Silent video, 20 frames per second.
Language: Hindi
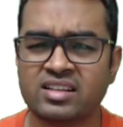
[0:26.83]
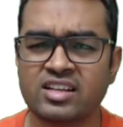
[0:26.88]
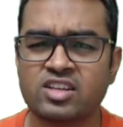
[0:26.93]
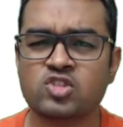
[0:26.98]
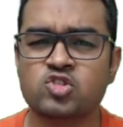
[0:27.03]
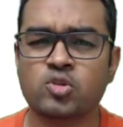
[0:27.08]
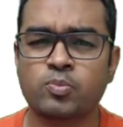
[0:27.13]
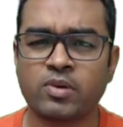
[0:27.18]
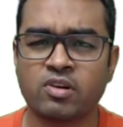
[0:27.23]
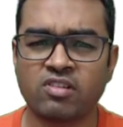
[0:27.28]
धीरे
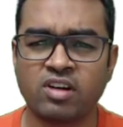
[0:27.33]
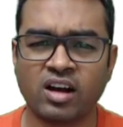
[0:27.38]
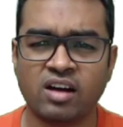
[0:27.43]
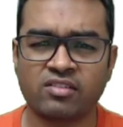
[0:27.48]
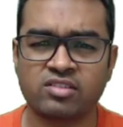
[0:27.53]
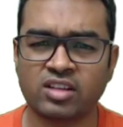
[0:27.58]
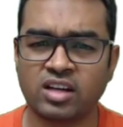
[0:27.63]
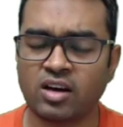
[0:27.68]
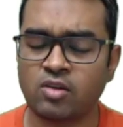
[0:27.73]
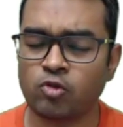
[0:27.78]
जो
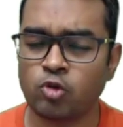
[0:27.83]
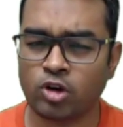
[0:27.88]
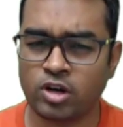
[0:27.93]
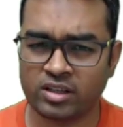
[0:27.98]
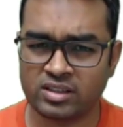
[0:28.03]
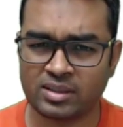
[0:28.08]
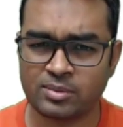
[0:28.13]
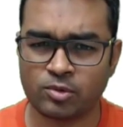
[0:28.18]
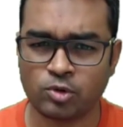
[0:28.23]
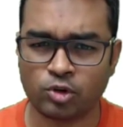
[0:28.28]
प्रभाव था वो
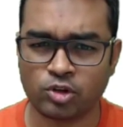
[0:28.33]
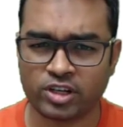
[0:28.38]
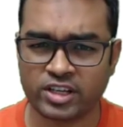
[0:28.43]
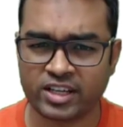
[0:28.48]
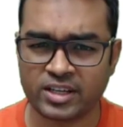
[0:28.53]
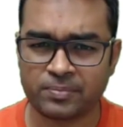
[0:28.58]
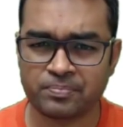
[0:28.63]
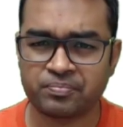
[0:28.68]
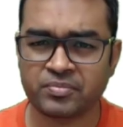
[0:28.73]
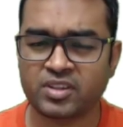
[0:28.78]
ख़त्म हो
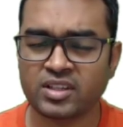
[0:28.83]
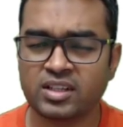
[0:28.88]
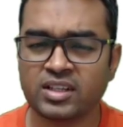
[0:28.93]
गया